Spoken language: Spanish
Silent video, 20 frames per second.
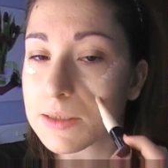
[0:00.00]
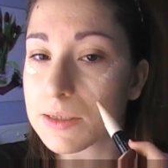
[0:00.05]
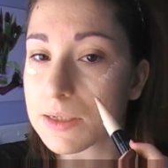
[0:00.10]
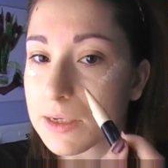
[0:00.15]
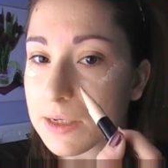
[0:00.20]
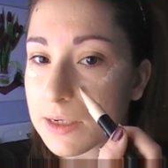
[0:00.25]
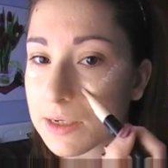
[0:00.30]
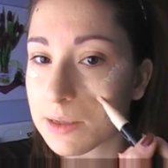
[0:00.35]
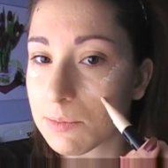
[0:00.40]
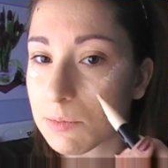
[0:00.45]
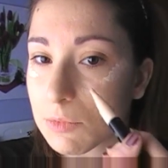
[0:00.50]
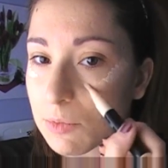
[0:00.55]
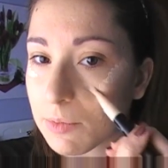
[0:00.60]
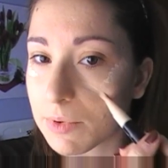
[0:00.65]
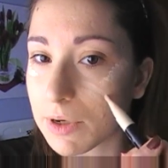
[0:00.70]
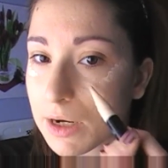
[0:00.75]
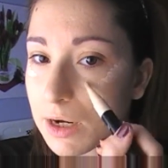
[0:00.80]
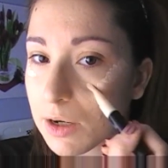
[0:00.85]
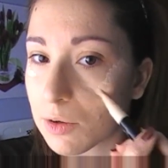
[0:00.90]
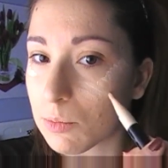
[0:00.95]
Queremos
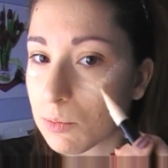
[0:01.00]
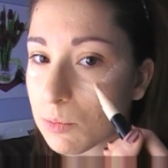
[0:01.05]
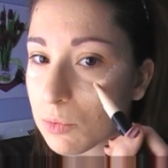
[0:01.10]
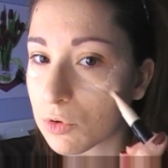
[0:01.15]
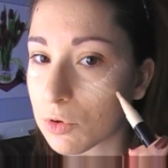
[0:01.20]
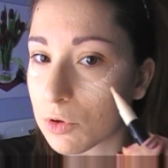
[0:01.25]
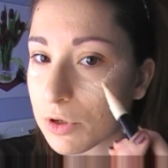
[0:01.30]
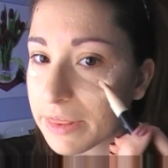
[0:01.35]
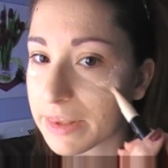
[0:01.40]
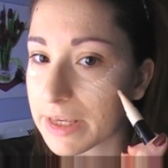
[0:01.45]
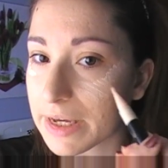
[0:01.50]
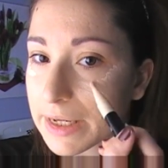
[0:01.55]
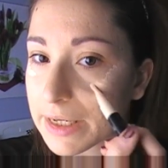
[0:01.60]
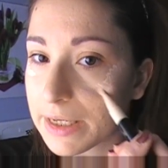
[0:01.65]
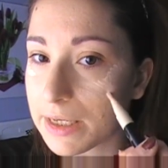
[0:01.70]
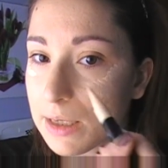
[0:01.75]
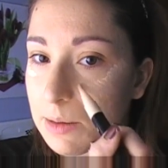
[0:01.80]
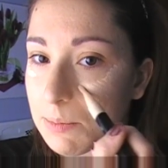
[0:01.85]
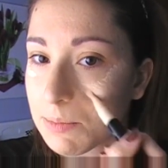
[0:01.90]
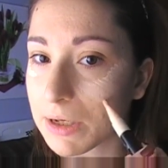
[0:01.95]
bajar un poco hacia
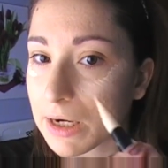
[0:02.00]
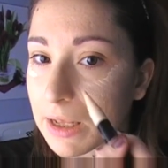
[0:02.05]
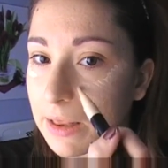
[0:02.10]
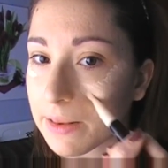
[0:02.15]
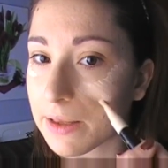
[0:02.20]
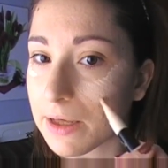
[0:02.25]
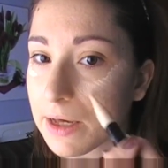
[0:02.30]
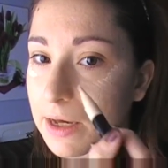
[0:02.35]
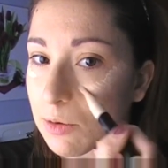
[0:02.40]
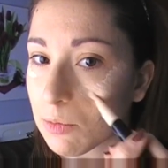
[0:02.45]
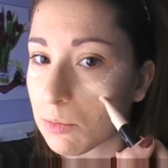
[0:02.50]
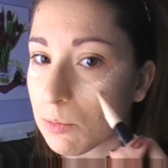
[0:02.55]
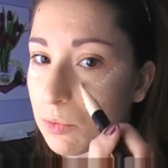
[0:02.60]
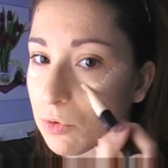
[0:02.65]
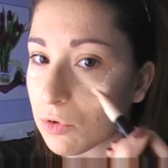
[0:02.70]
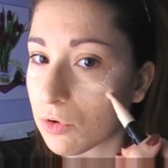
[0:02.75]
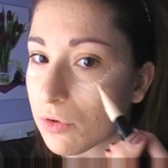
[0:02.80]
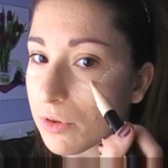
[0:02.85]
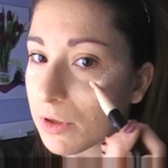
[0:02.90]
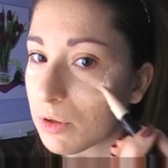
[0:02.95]
aquí para dar un
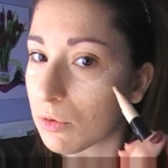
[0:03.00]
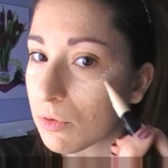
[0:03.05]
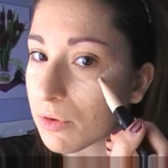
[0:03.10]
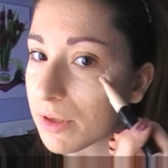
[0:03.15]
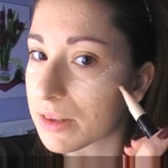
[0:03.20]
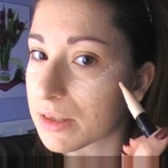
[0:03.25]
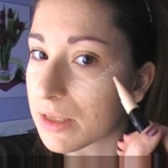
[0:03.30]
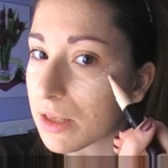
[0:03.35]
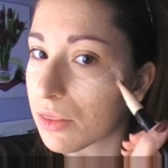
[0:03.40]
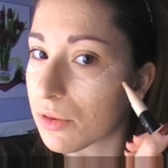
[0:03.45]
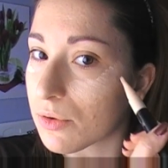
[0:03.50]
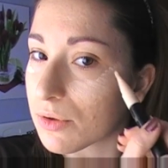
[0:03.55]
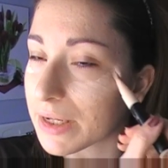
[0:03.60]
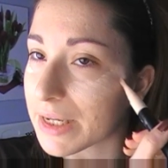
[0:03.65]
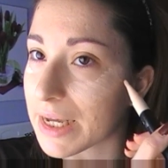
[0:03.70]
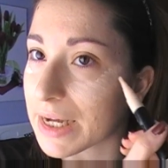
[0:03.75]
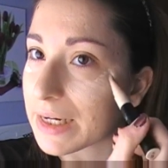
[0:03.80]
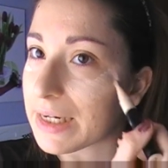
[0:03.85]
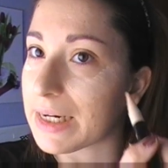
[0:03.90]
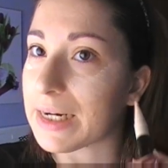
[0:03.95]
poco de luz a esta zona
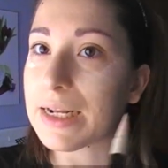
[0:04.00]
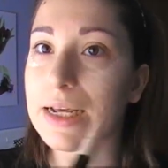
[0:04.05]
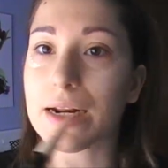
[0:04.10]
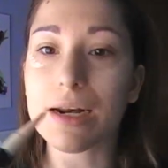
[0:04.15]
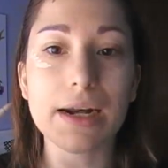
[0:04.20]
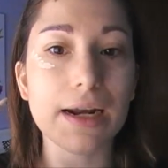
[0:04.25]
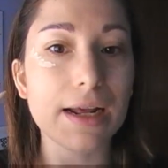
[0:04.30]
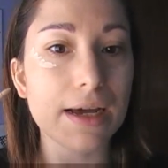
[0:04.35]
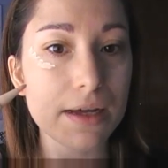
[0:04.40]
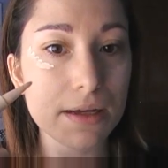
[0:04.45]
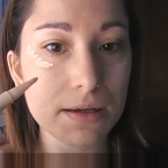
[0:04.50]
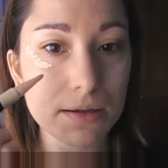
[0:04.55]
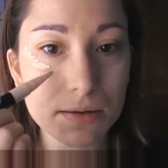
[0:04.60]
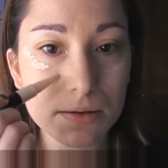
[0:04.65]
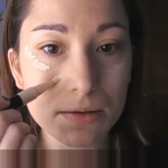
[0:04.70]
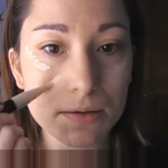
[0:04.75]
y aclararla.